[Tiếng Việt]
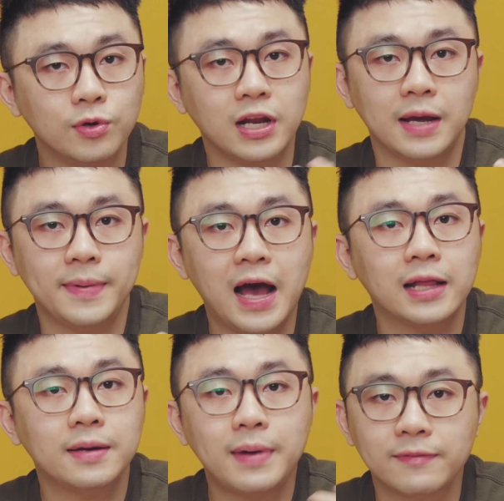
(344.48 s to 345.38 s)
lùi lại cái bài
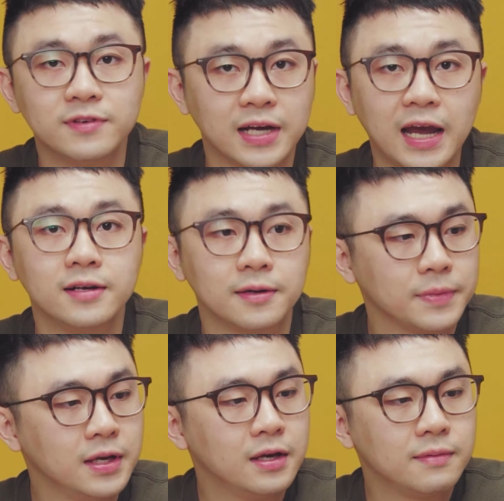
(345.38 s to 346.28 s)
hát các bạn vừa nghe được
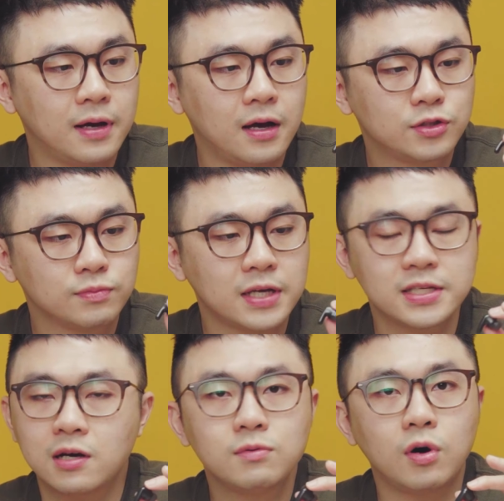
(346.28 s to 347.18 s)
mà chúng ta
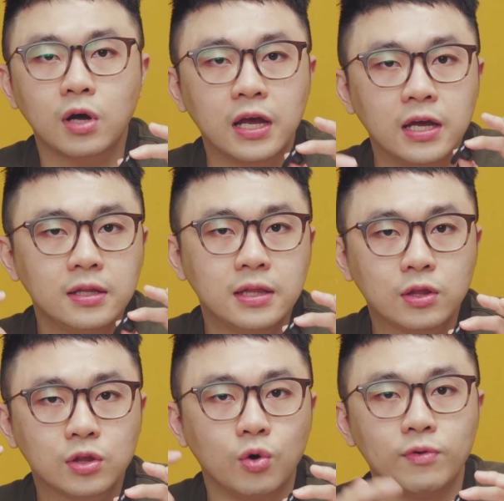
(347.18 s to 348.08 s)
sẽ không có cái
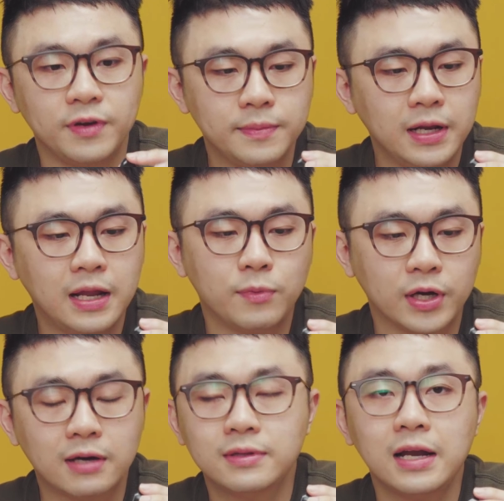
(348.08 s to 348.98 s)
tổ phím hay là một
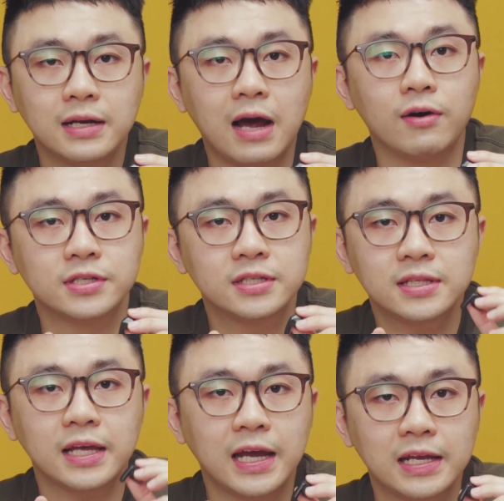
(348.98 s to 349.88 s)
cái thao tác nào ở trên
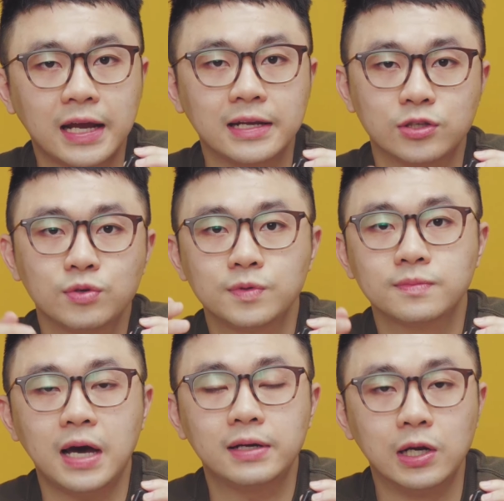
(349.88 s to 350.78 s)
chiếc tai nghe này để giúp
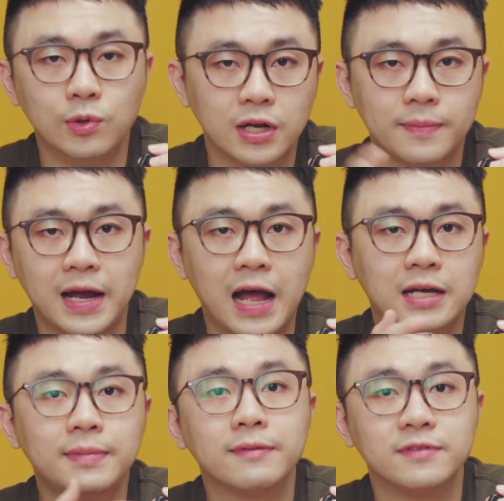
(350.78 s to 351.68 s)
chúng ta được lùi lại bài hát
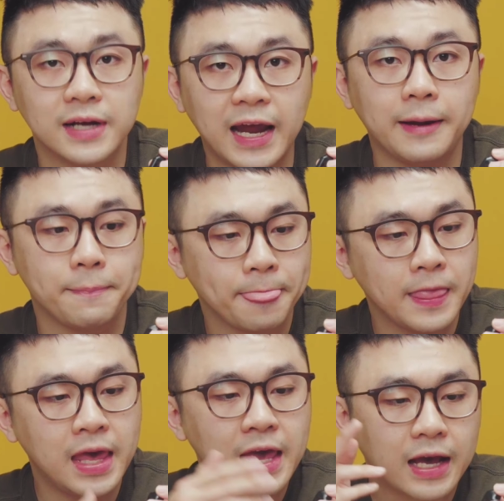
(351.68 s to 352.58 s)
các bạn vừa nghe
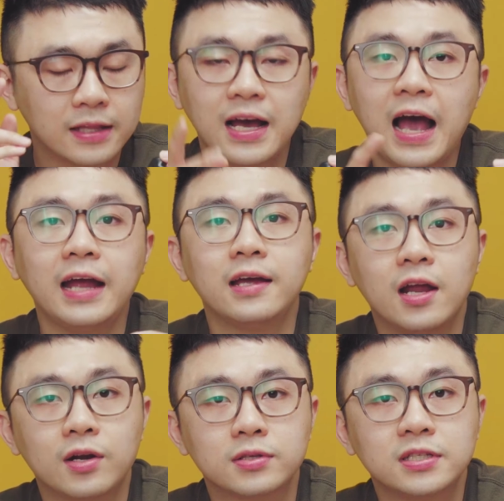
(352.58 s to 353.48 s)
cái thứ hai
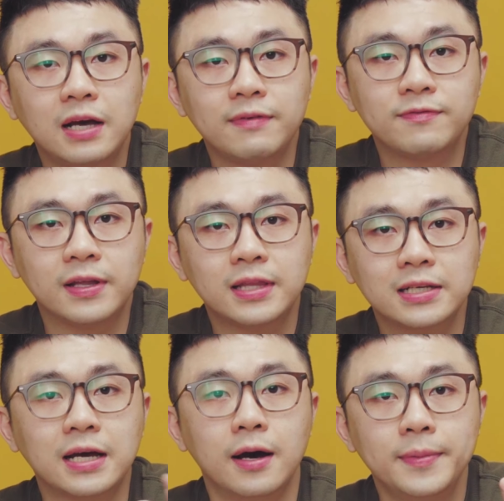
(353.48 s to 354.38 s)
đó chính là về phần
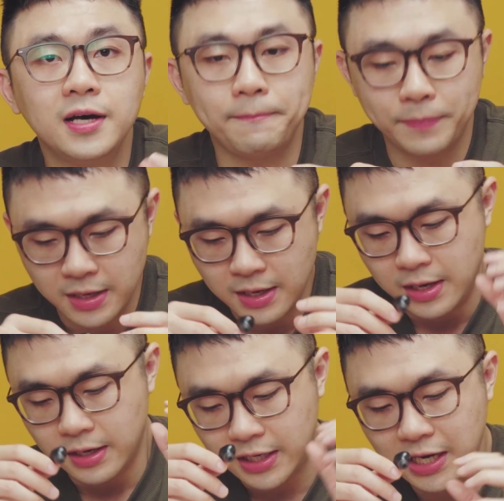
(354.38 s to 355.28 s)
tăng giảm âm lượng
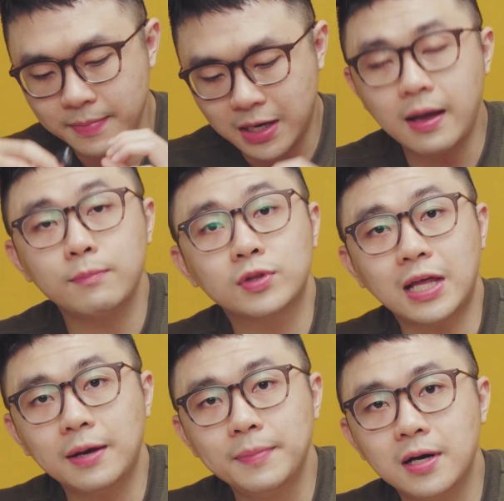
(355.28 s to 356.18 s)
khi mà các bạn muốn
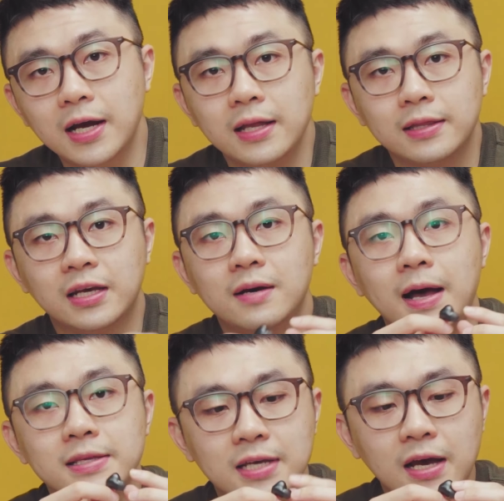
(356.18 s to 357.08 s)
tăng âm lượng ấy thì các
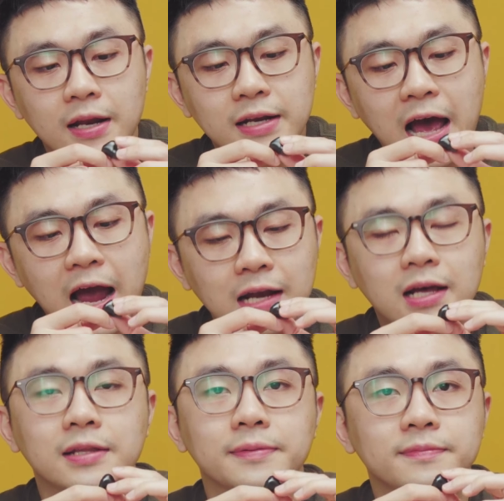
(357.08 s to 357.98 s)
bạn sẽ ấn hai
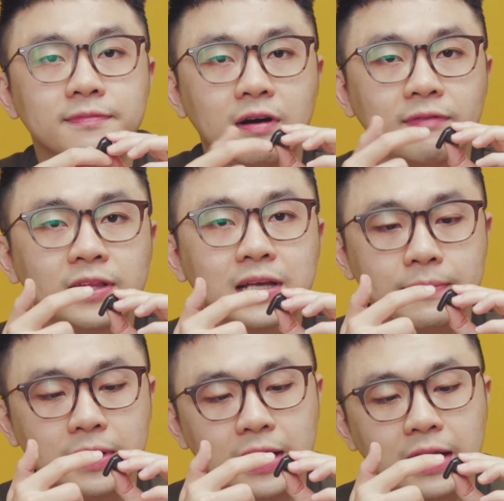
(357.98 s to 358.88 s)
lần vào phần
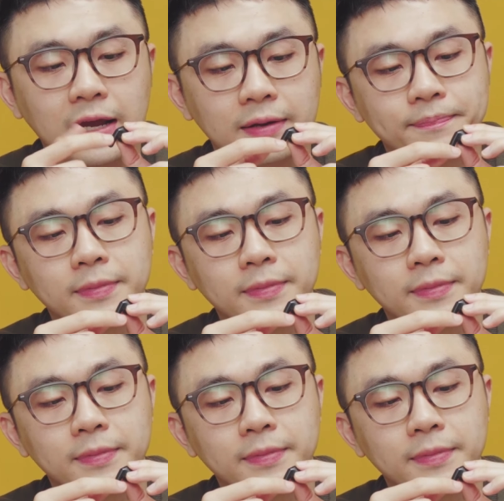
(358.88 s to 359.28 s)
cảm biến ở đây này